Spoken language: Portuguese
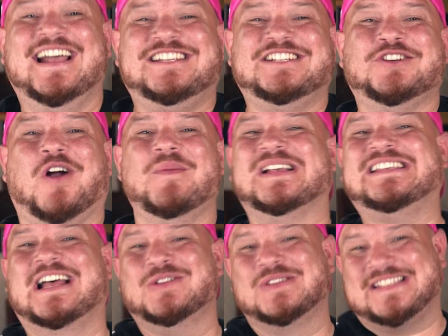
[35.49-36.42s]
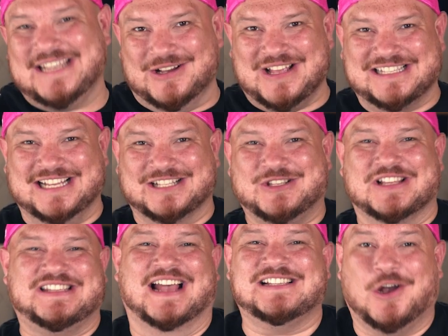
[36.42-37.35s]
E antes de começar, nos sigam nas redes
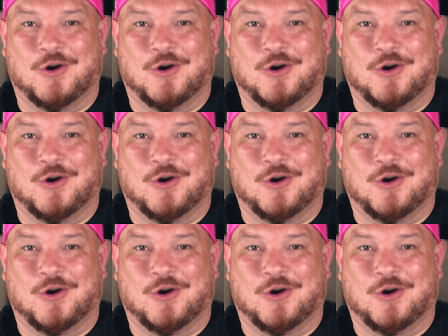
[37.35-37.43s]
sociais,